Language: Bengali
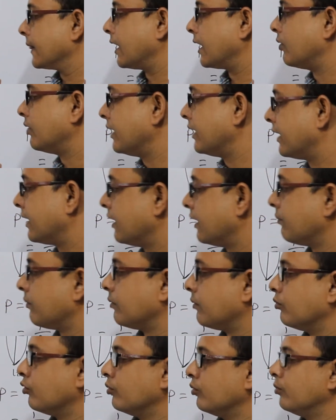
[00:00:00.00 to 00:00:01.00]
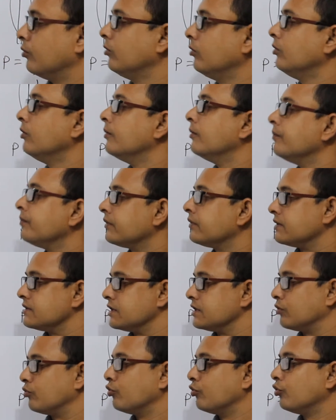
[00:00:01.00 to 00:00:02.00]
তাহলে এখানে আমরা বলবো
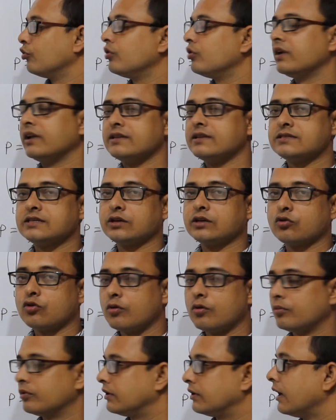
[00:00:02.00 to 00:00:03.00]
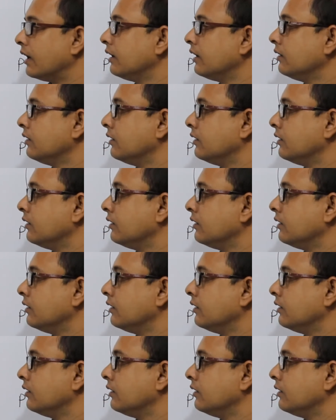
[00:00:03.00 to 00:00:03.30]
যে কোনো লেন্সের ক্ষমতা